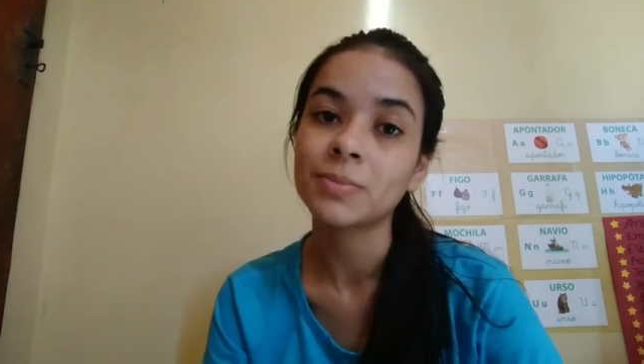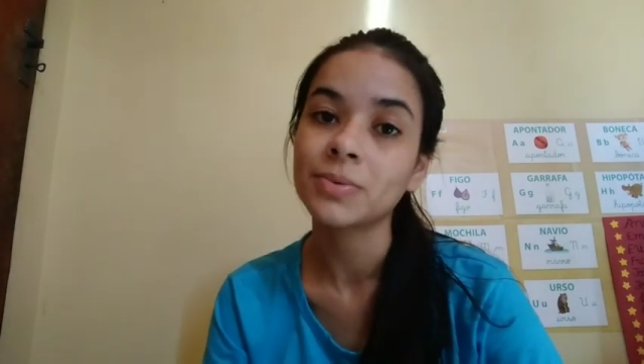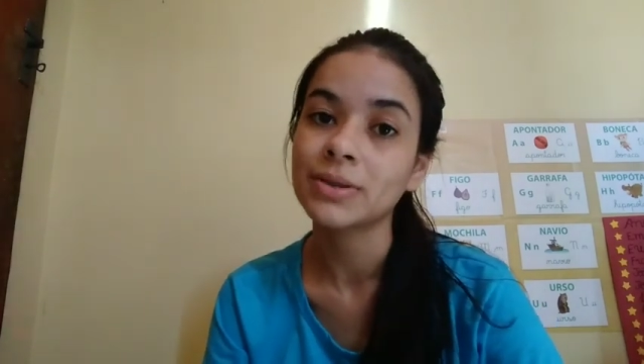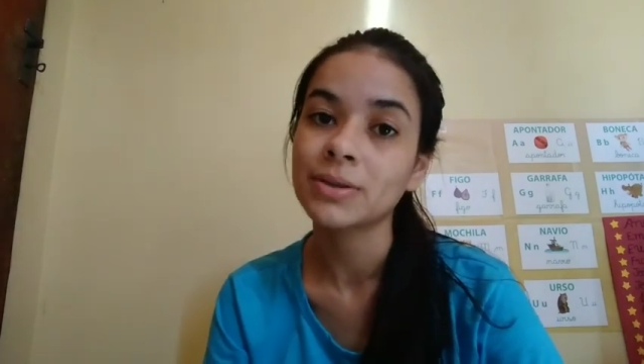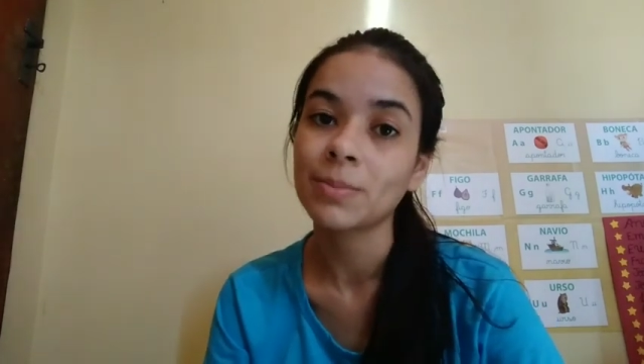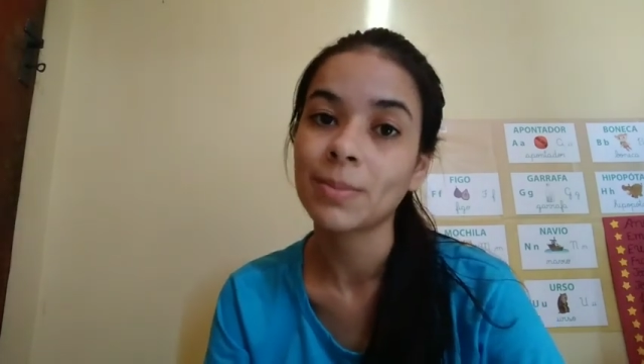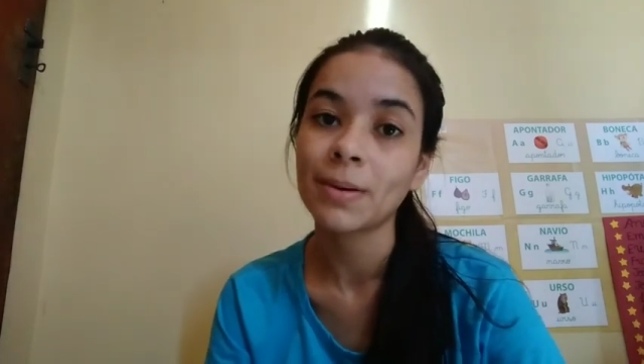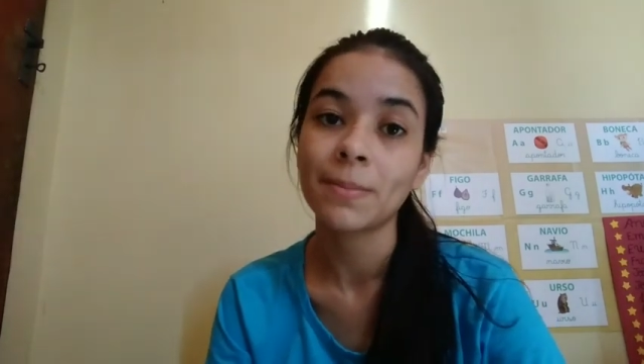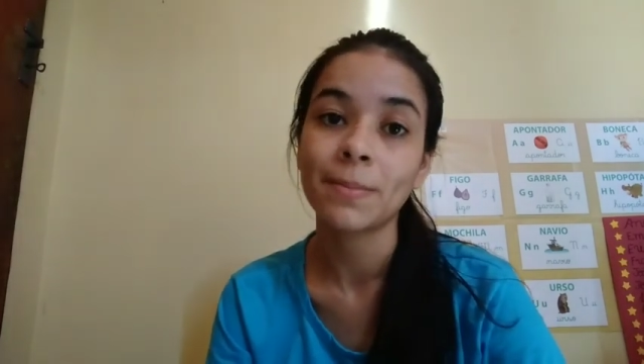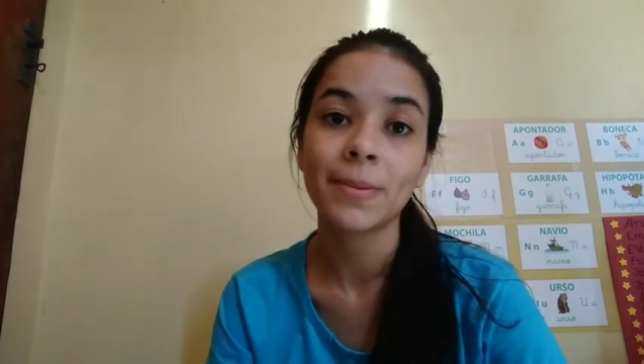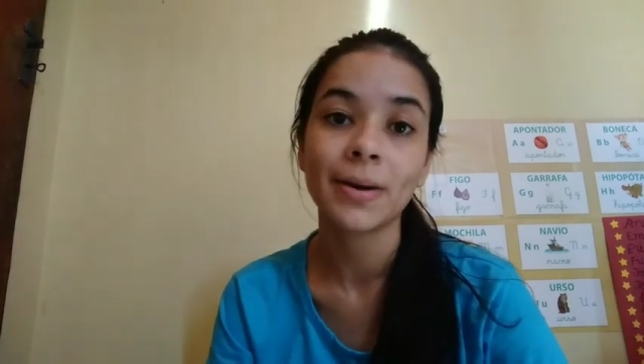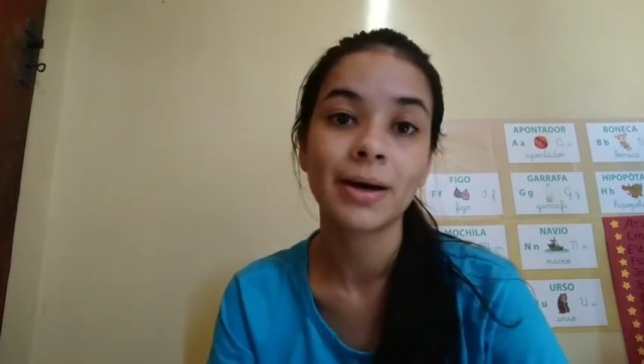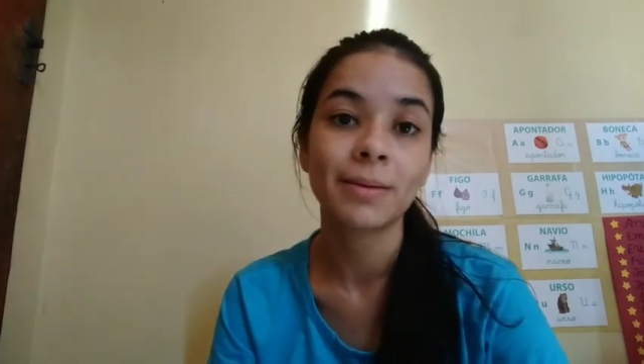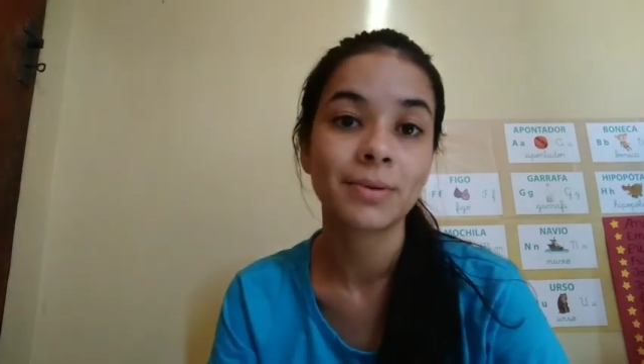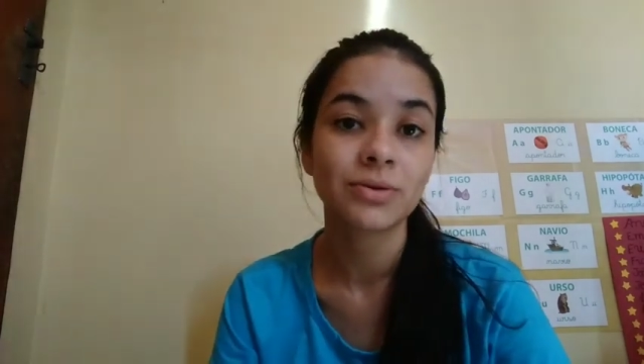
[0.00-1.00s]
para o seu
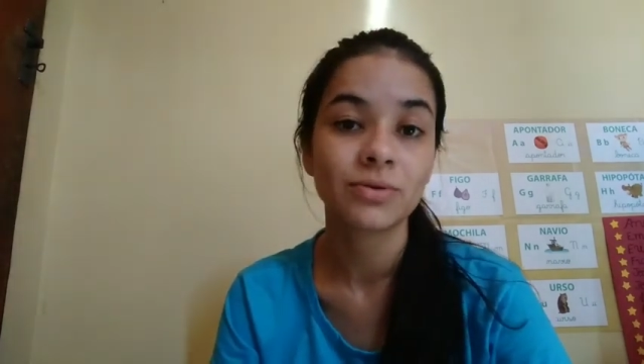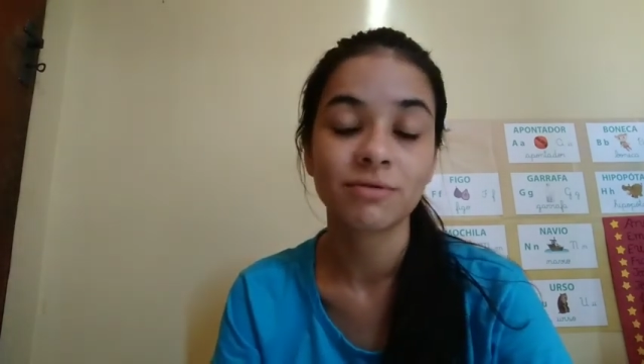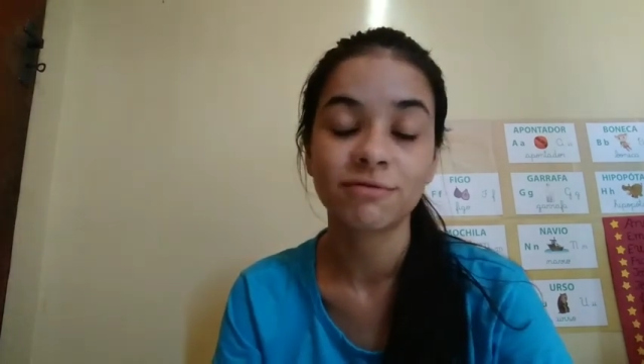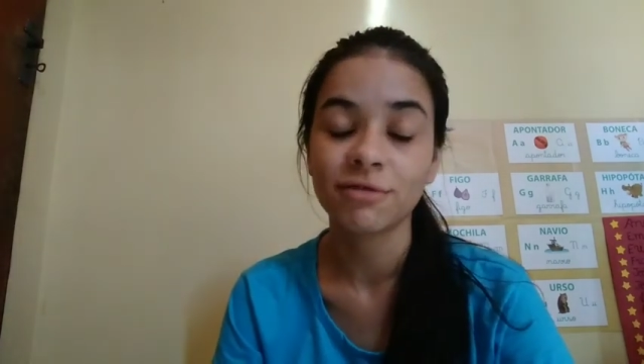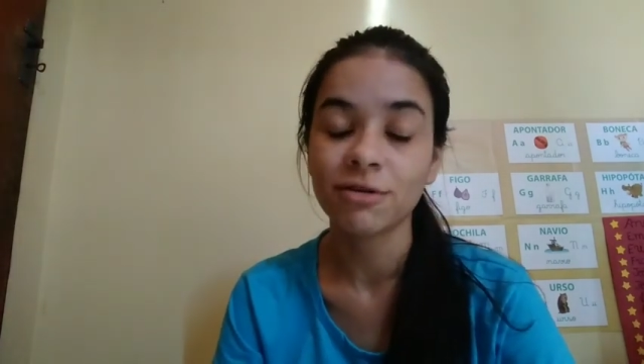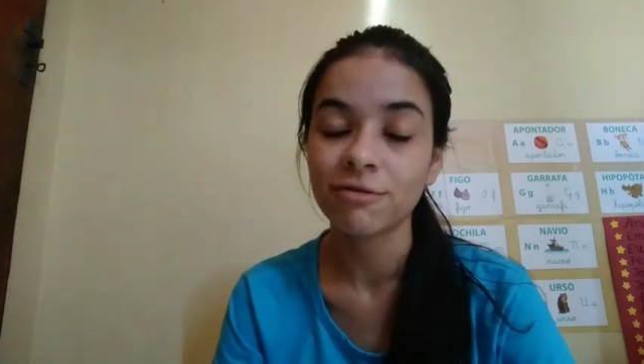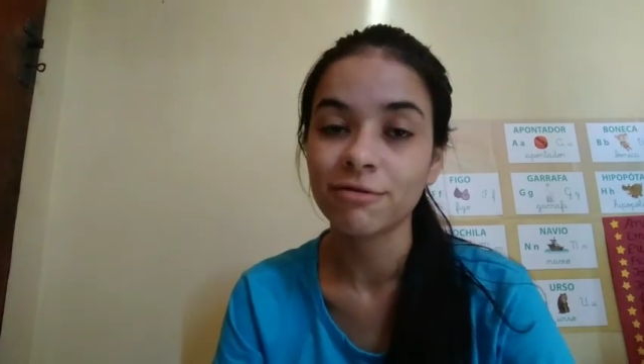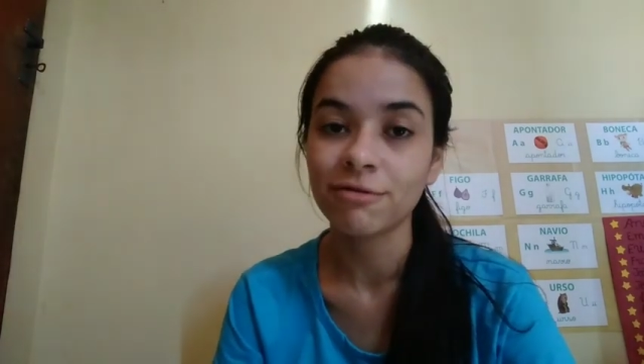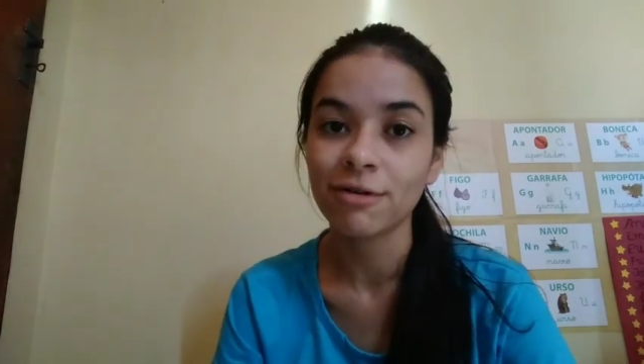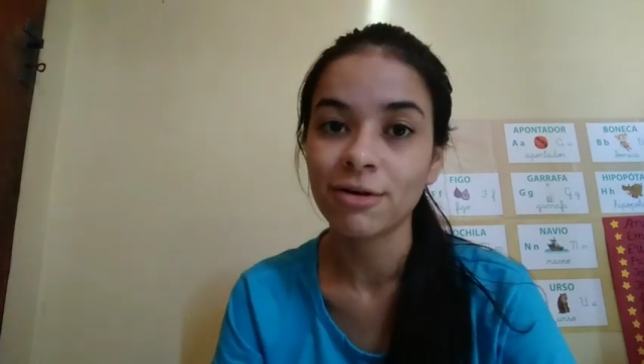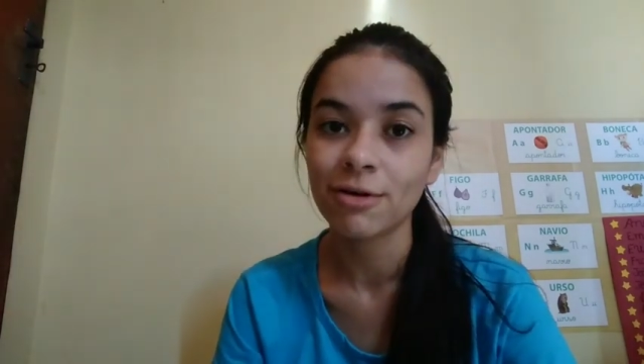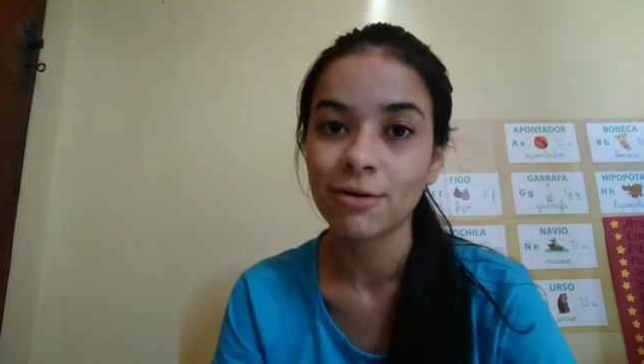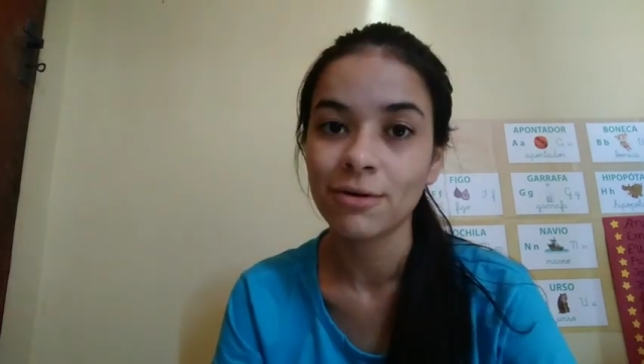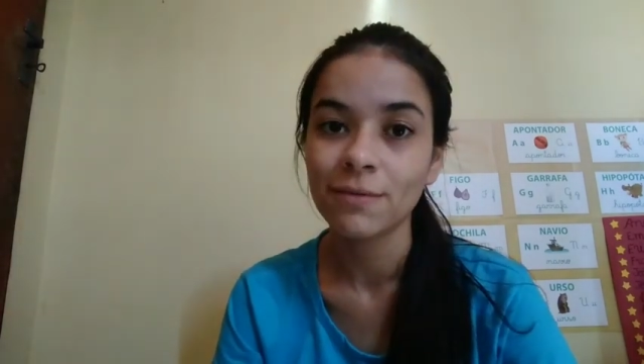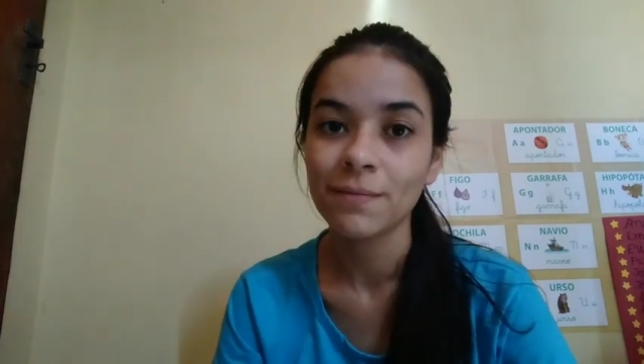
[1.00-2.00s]
papai, para sua
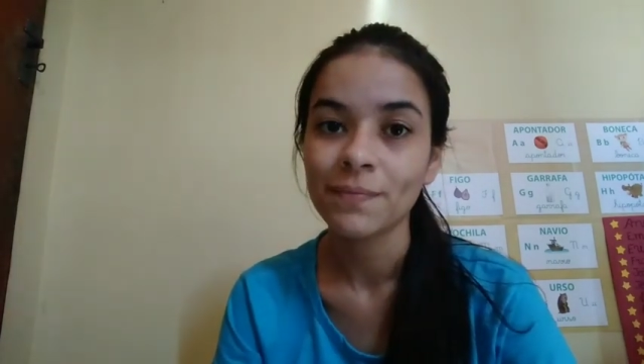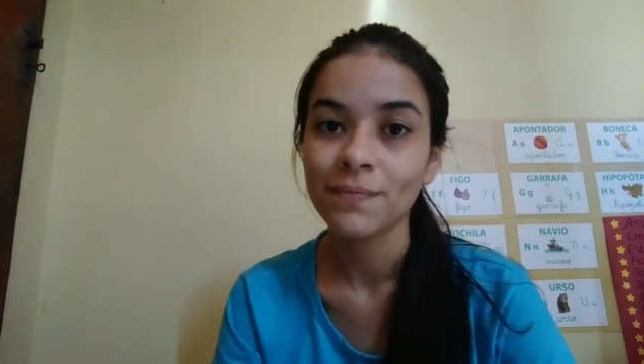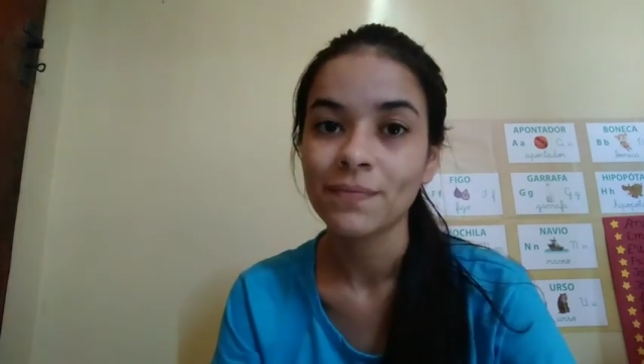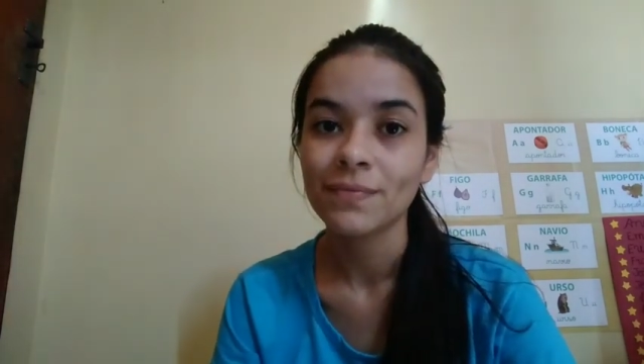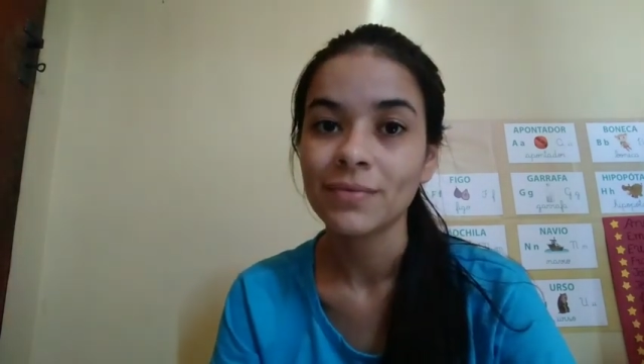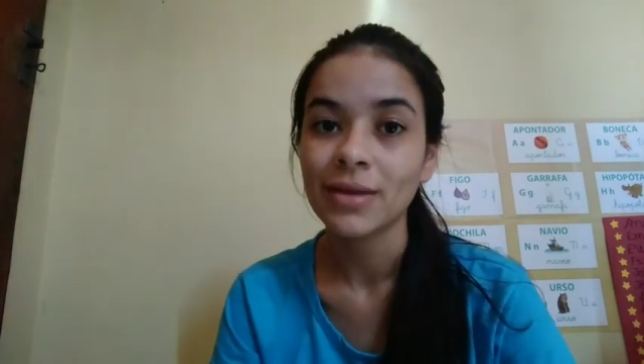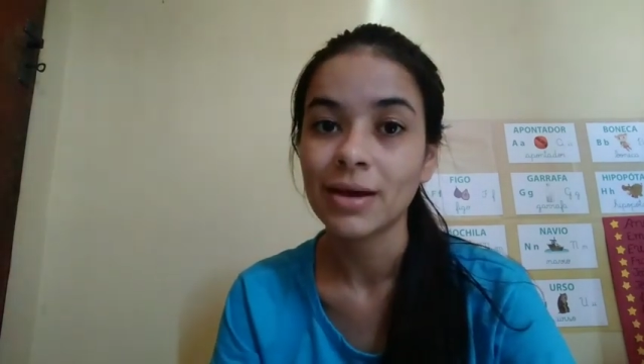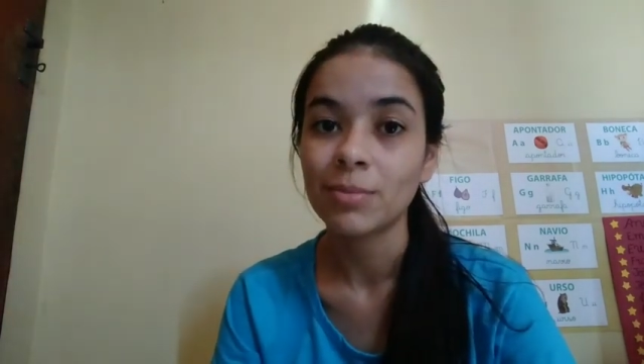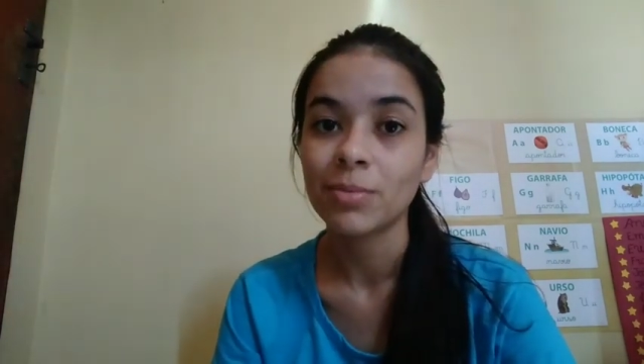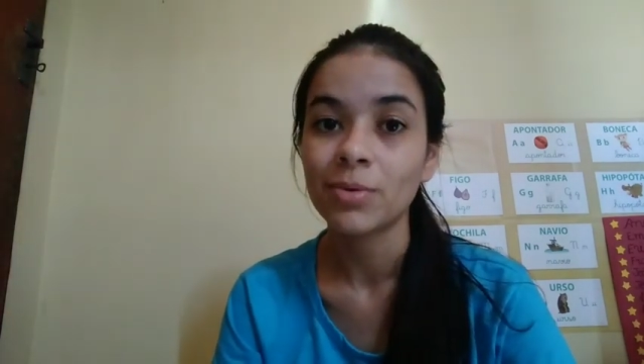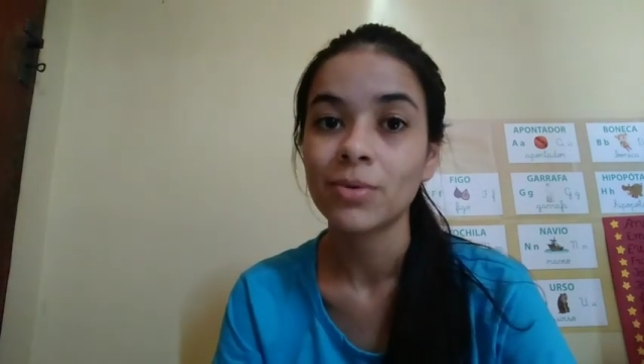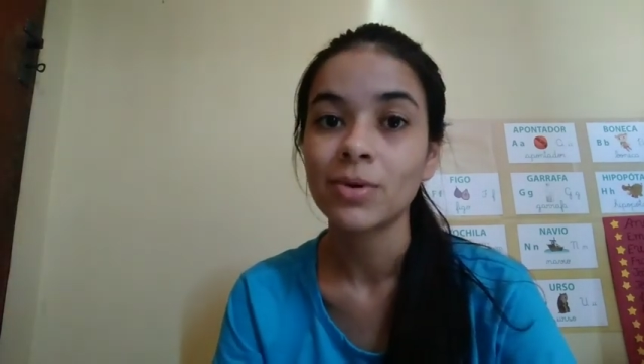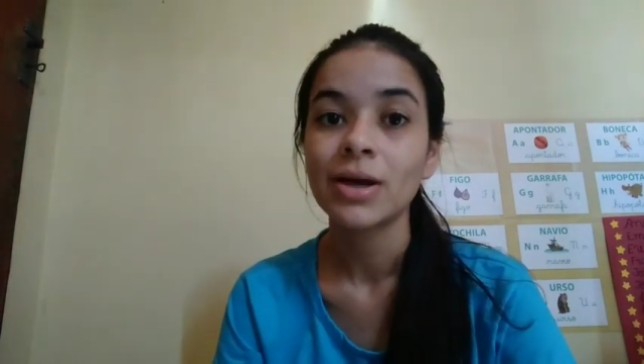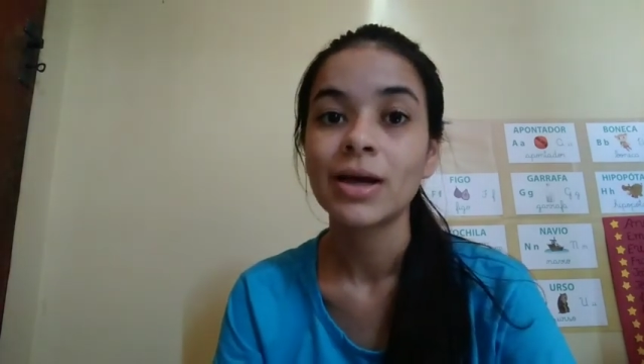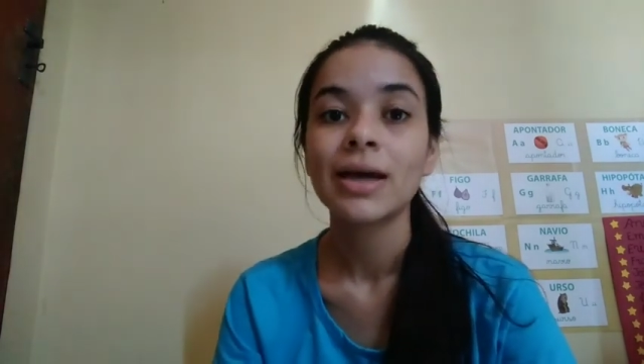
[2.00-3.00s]
vovó, tá
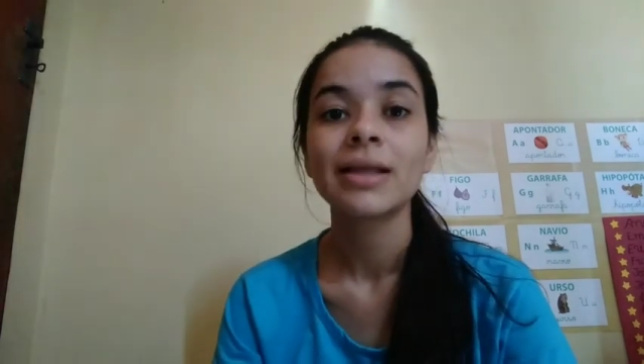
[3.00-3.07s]
bom?